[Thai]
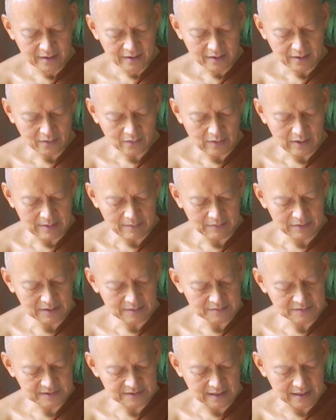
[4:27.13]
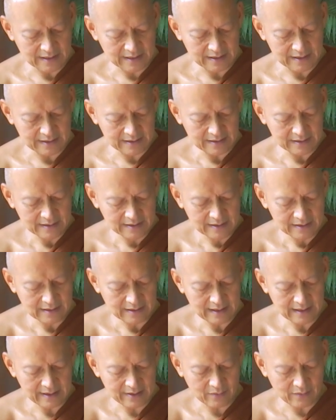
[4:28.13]
ความเลื่อมใส
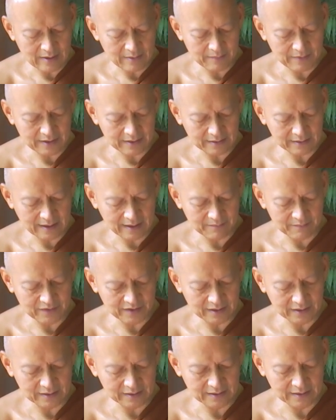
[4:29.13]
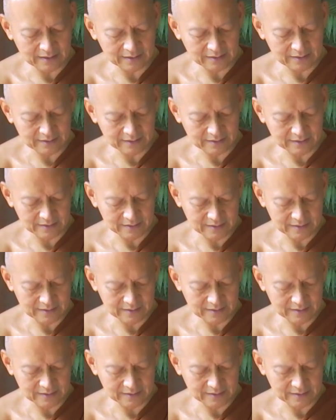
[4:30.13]
และความเห็นธรรมเนืองๆเถิด